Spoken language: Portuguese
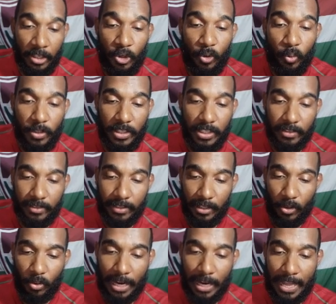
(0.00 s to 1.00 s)
o
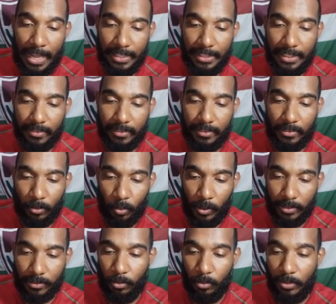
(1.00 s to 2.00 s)
desenrolar da
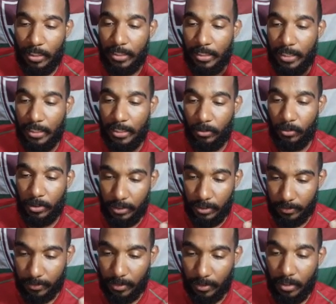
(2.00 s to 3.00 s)
situação dele na
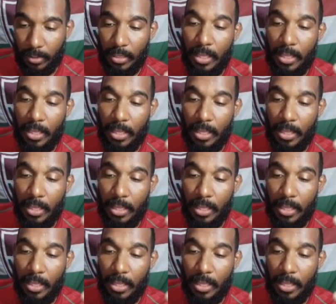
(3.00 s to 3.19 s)
justiça.